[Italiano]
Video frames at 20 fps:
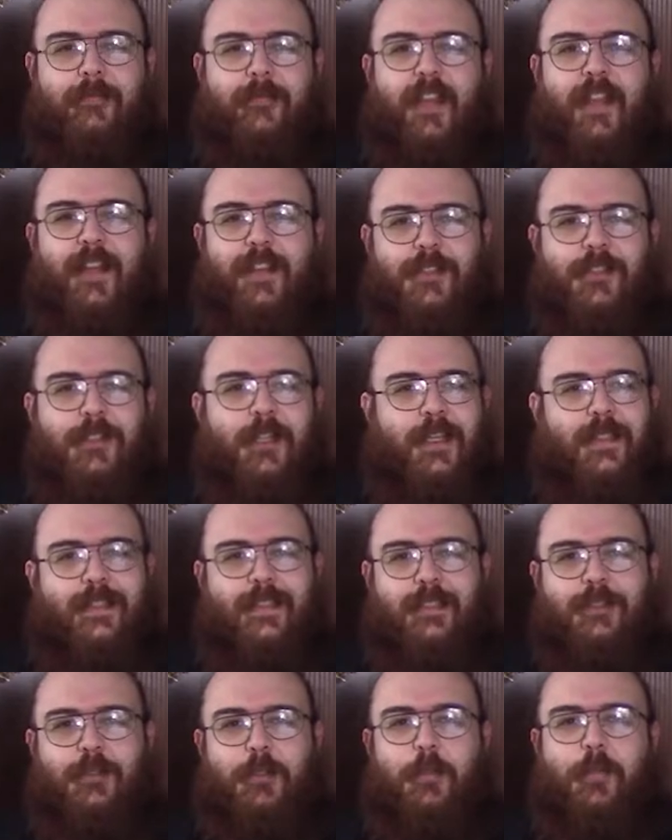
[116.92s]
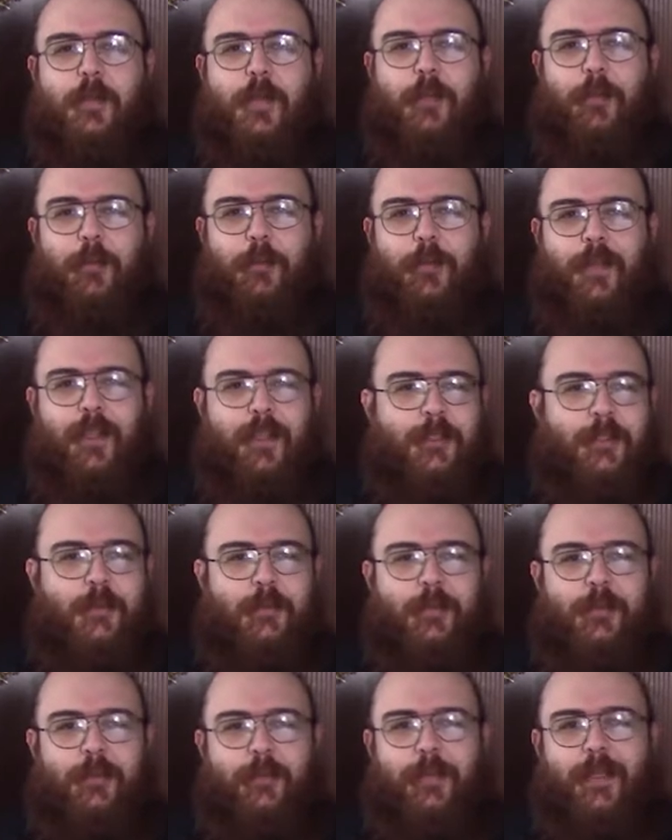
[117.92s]
la scienza scoprì un
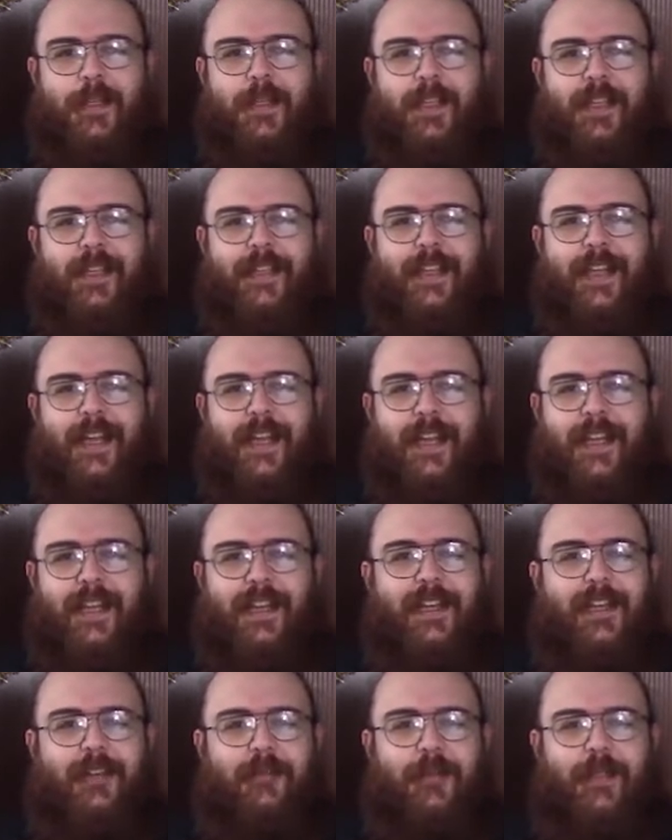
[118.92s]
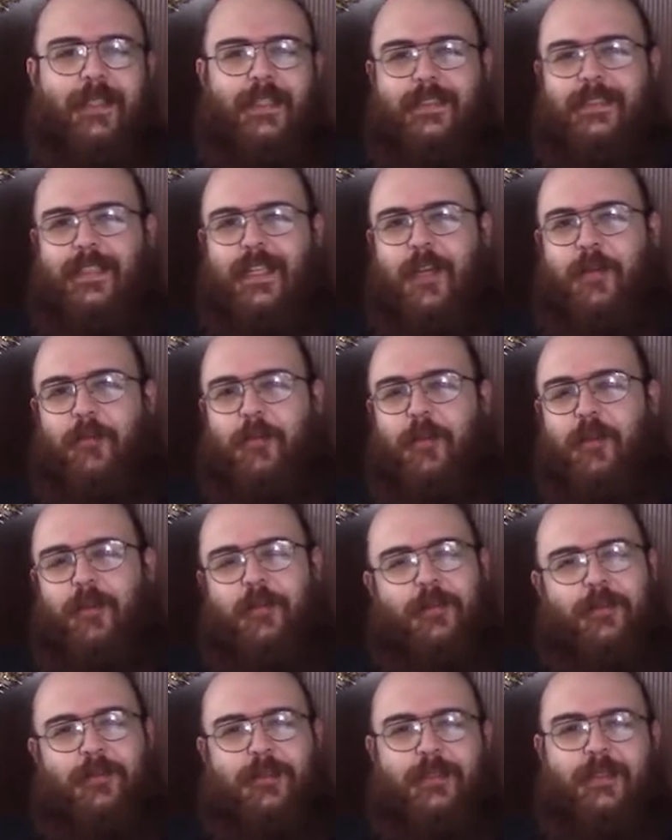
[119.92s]
decimo pianeta al limite estremo del
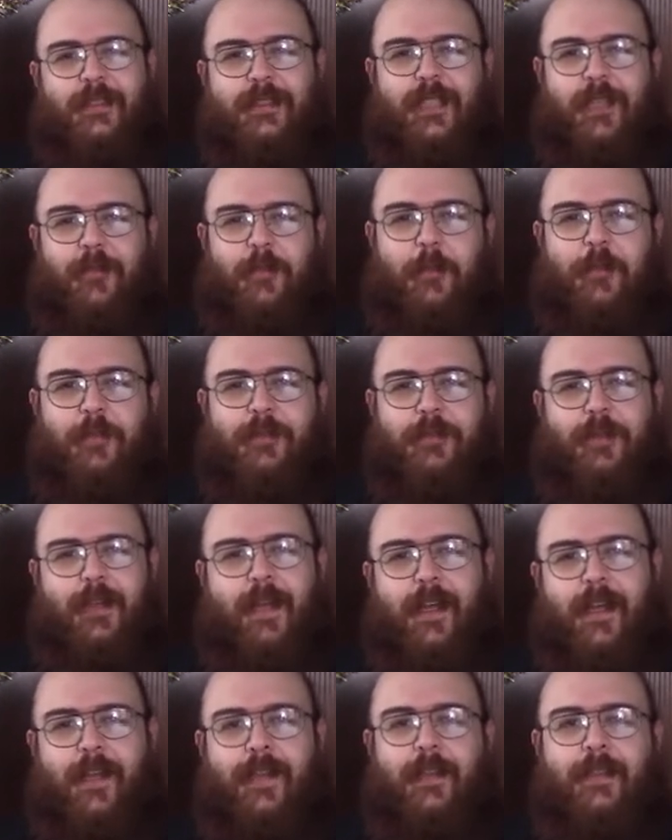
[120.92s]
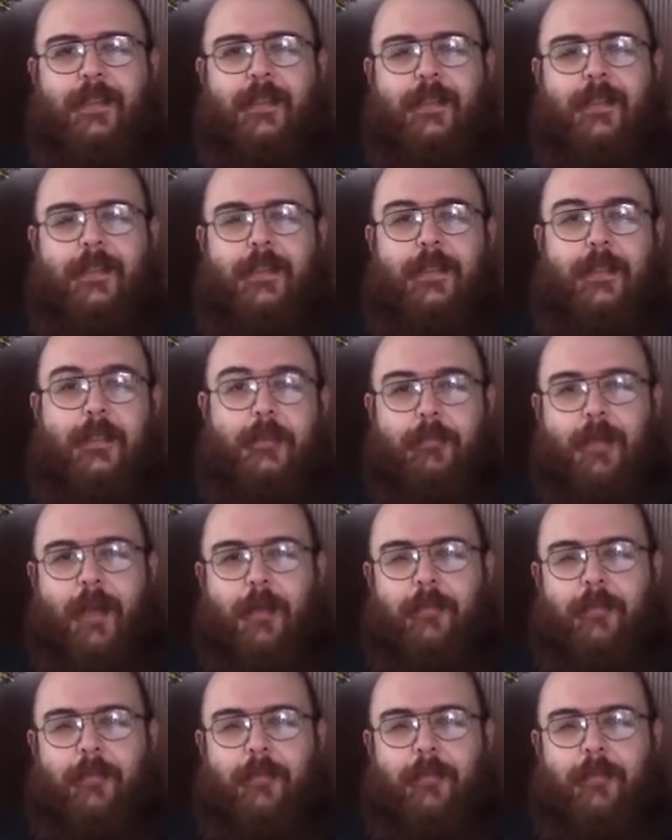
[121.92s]
nostro sistema solare. Ma